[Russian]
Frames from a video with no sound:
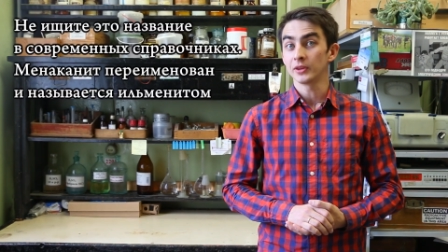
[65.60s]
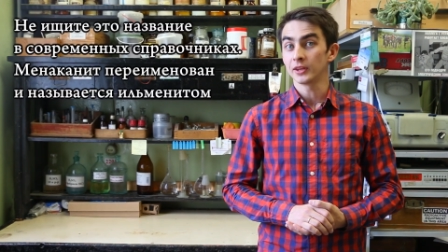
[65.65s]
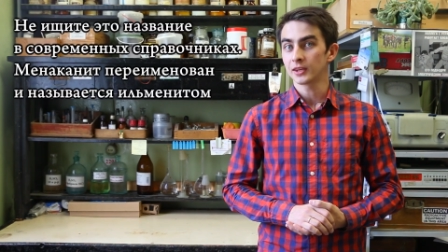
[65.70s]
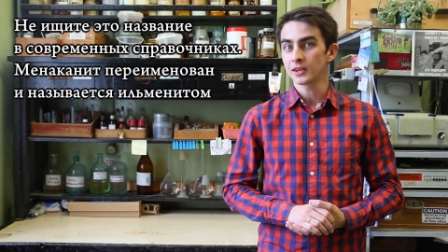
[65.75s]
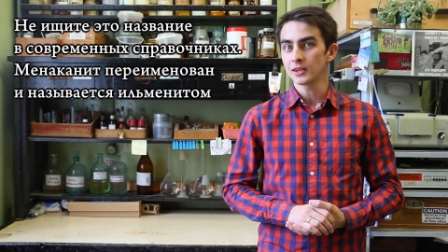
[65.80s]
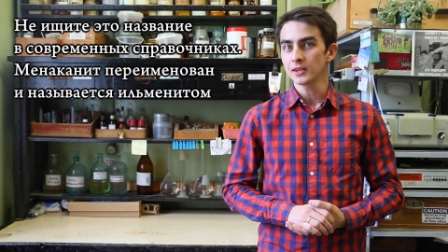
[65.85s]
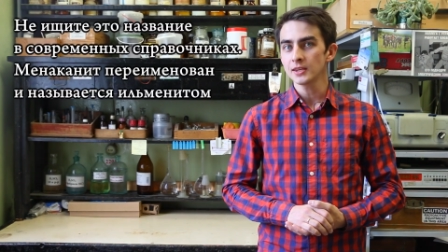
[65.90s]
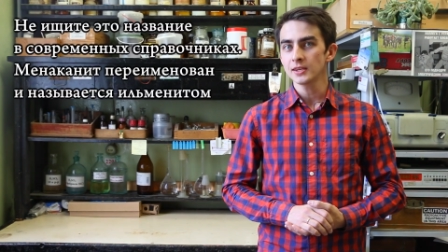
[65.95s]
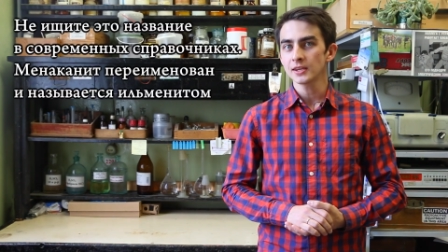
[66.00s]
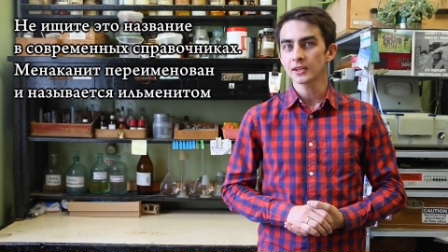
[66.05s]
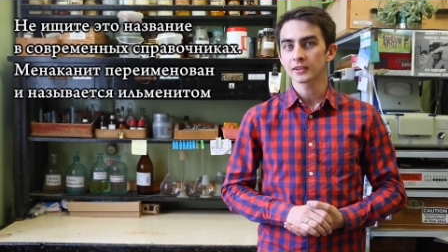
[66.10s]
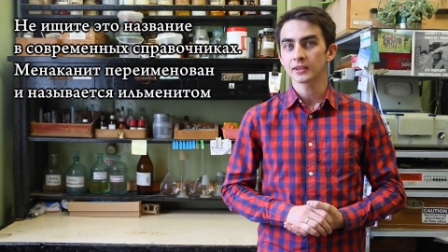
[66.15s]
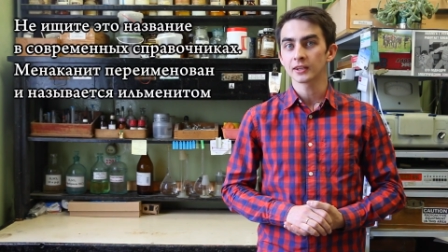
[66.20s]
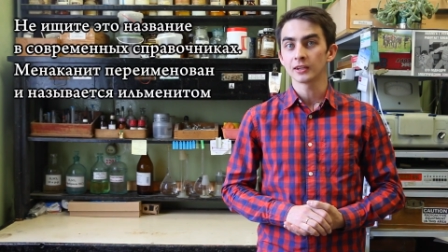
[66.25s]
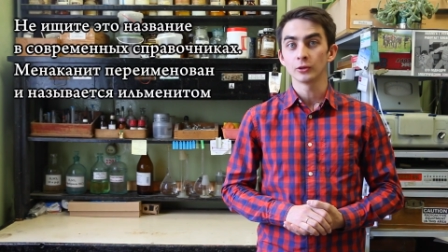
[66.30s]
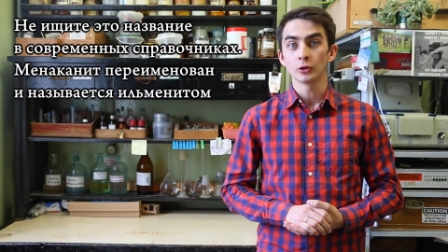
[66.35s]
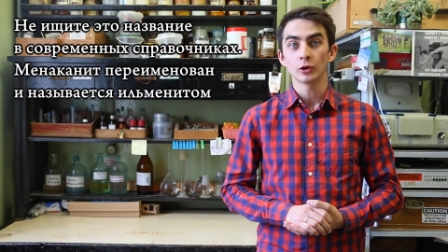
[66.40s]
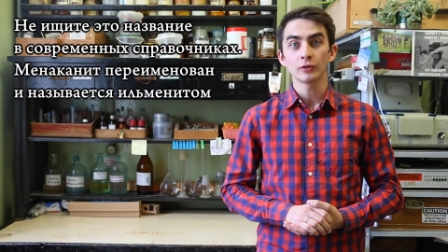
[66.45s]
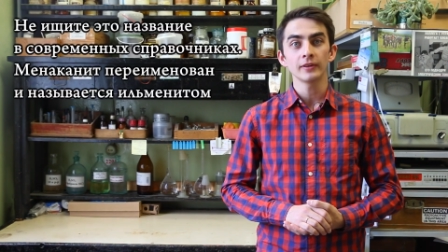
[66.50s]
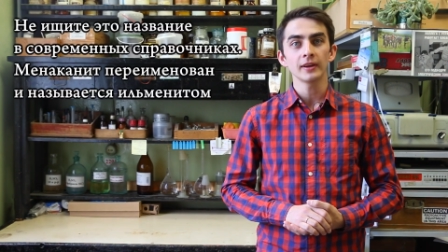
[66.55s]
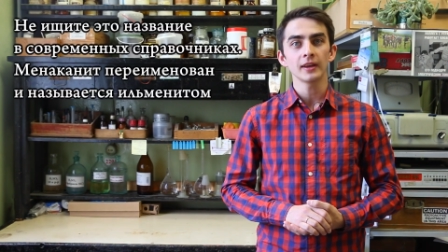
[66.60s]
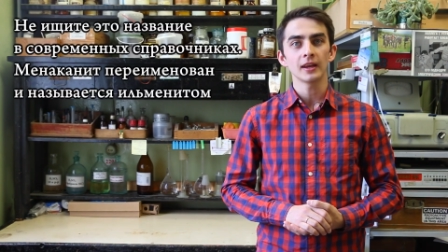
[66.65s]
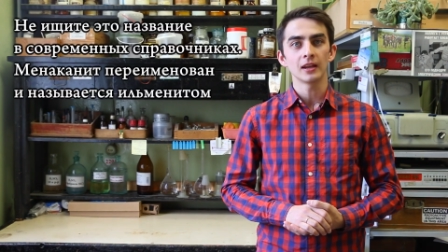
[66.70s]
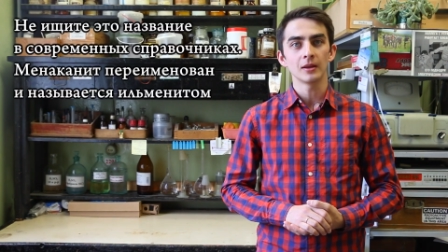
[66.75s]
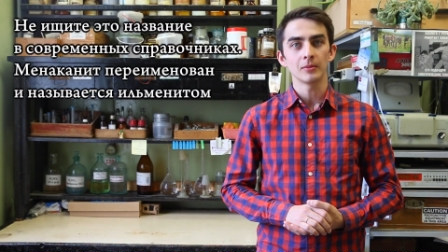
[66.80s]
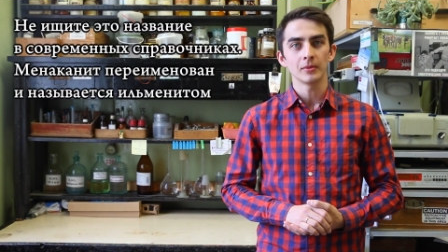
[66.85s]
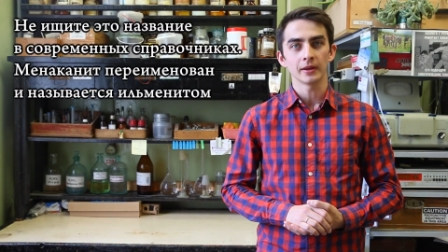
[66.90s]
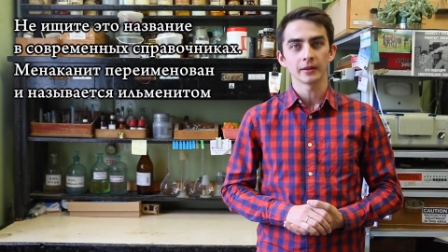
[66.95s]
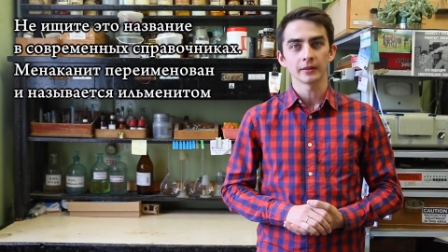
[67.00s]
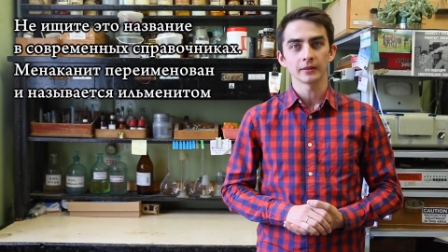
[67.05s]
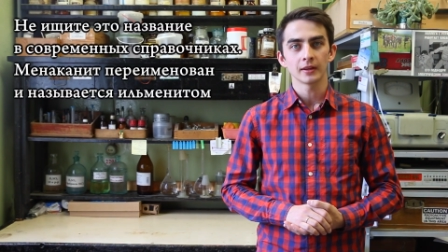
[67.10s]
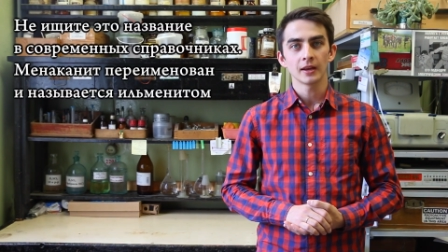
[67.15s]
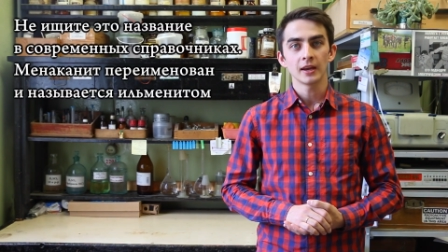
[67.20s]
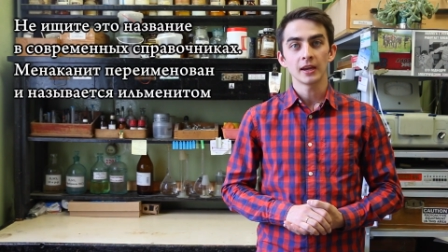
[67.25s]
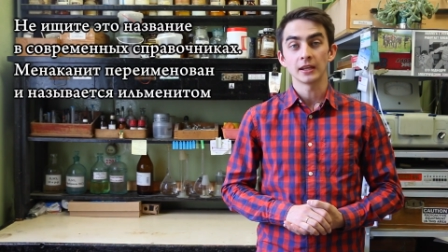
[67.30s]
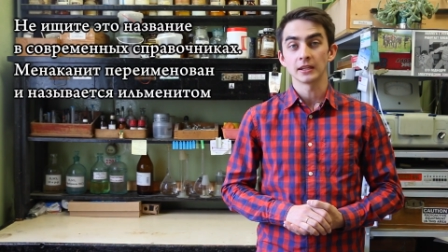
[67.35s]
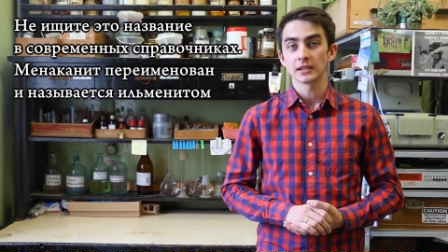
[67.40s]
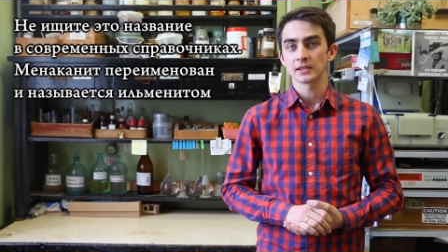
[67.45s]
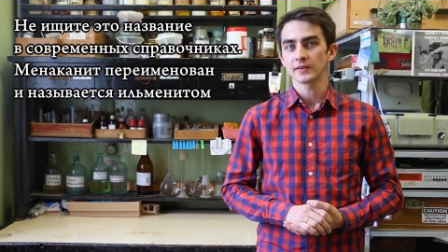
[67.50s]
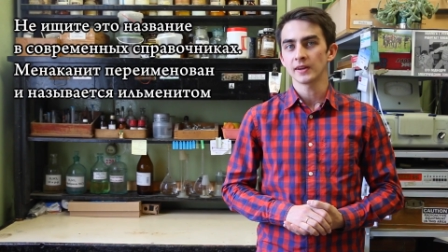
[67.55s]
минокините открыл новый элемент
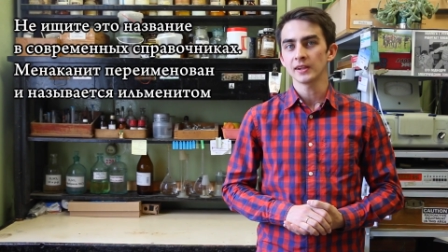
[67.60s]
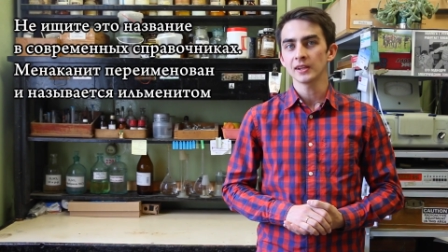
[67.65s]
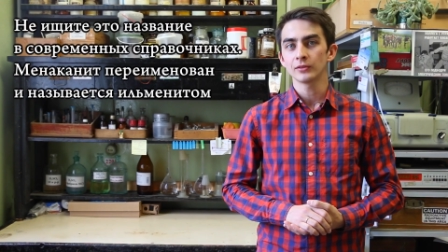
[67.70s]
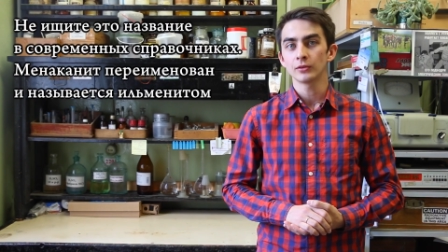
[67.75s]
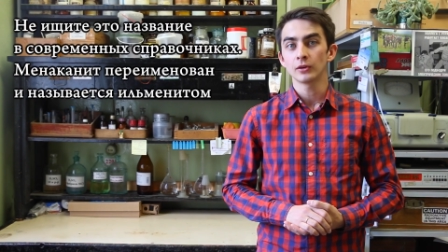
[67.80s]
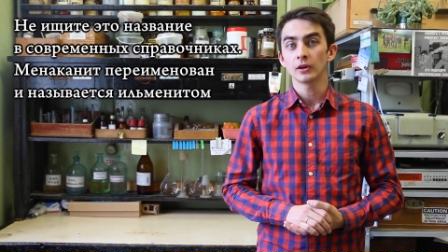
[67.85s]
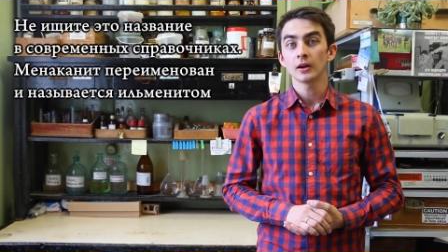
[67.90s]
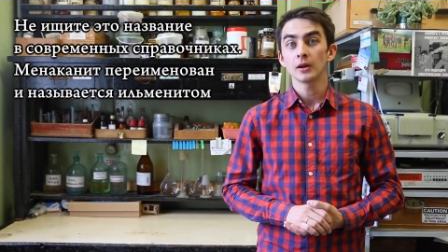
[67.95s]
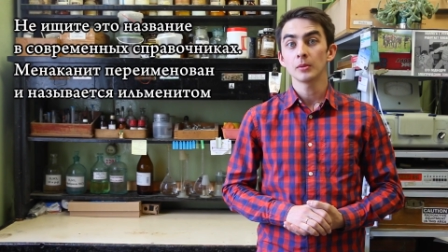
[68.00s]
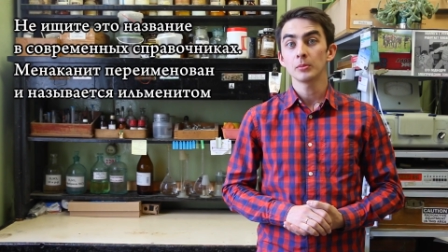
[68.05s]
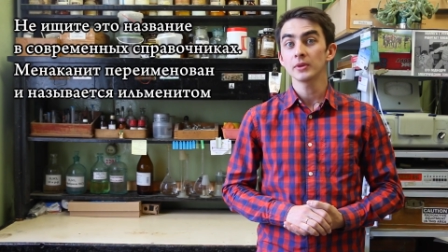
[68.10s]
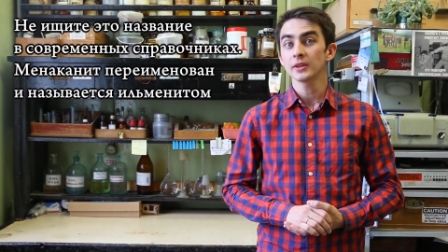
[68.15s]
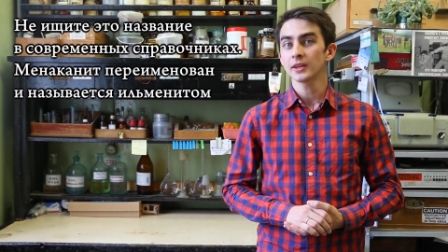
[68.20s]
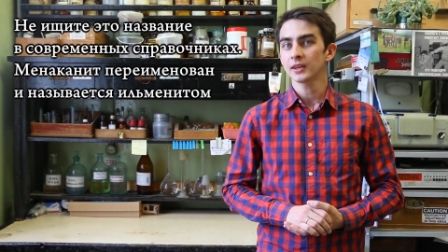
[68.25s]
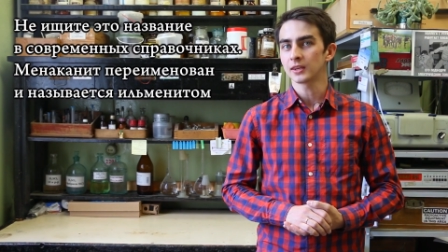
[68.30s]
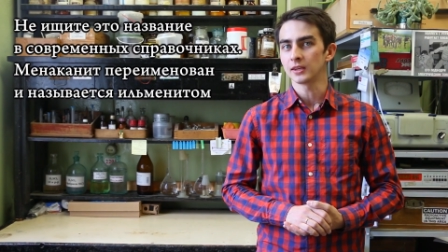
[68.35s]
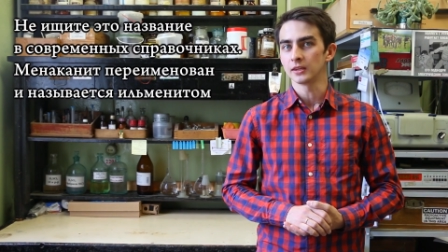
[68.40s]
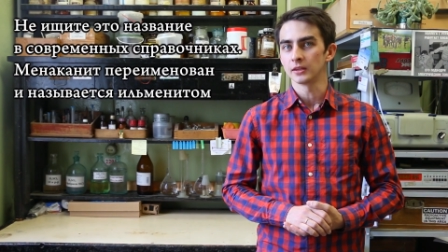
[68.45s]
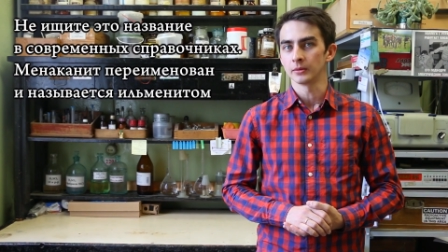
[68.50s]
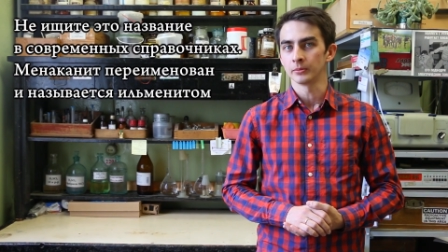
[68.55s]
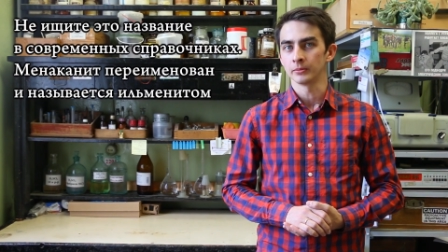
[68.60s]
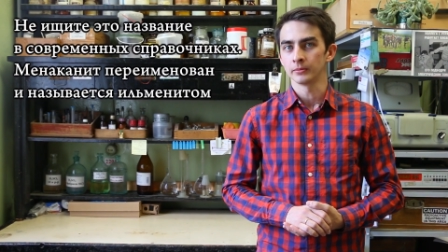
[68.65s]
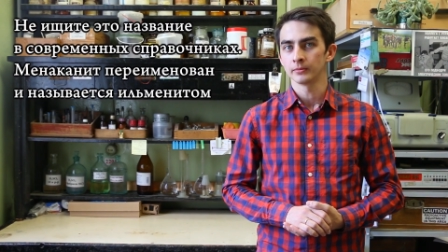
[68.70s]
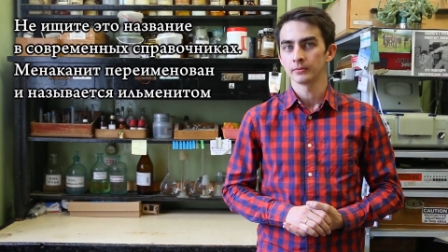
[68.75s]
и назвал его минокином.